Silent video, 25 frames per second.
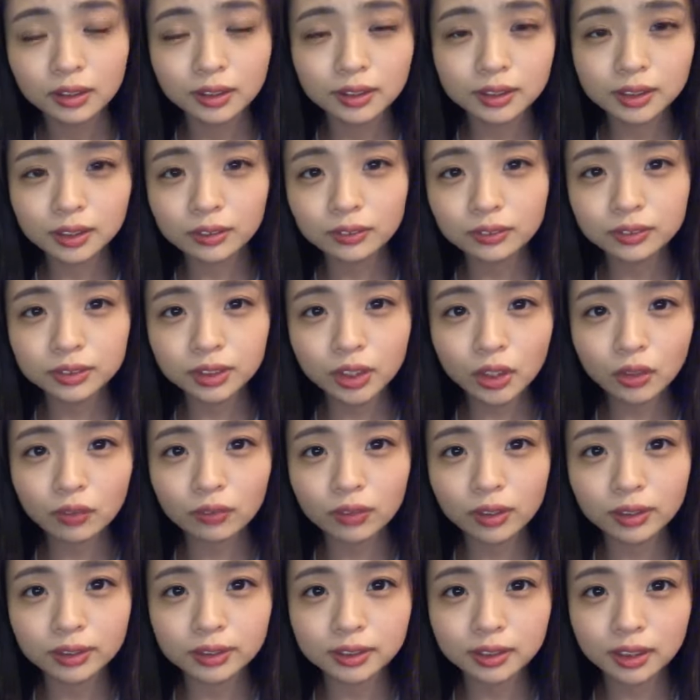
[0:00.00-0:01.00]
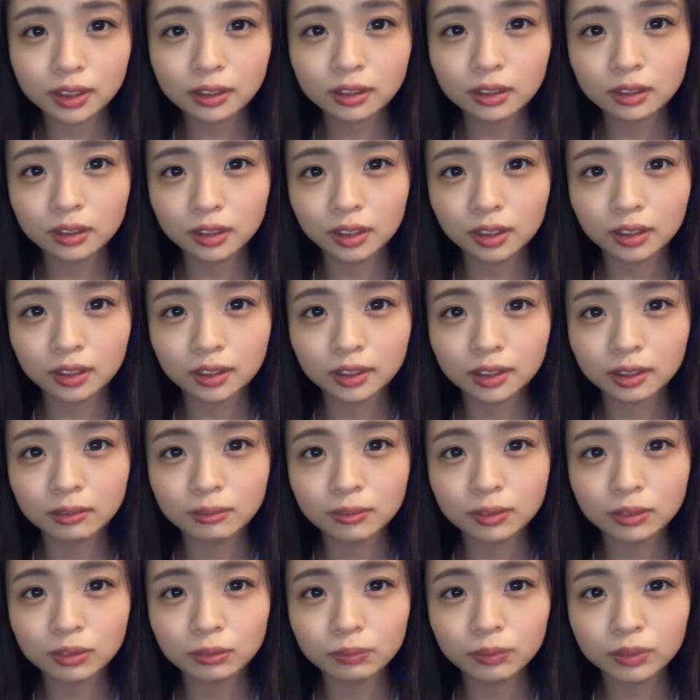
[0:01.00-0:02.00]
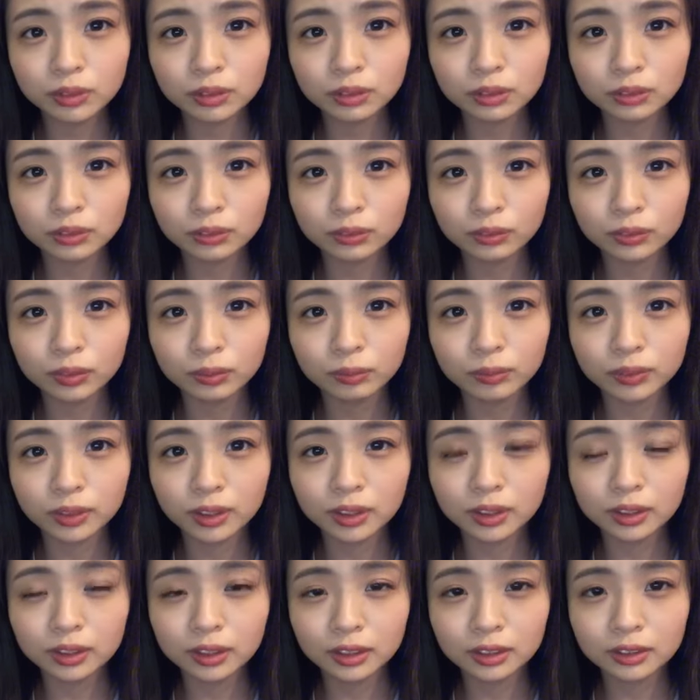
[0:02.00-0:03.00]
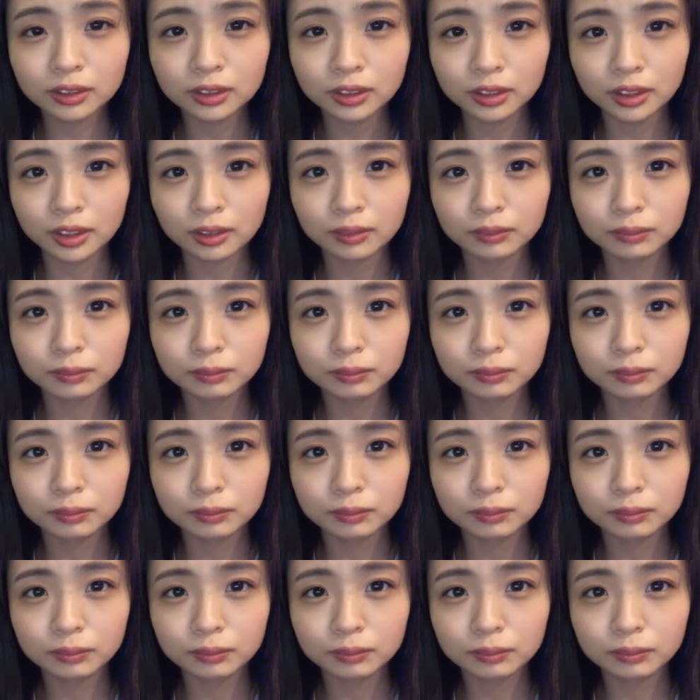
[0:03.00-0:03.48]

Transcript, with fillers: イさオちゃオは地下だねアカデミーのビルのところもなんかあったね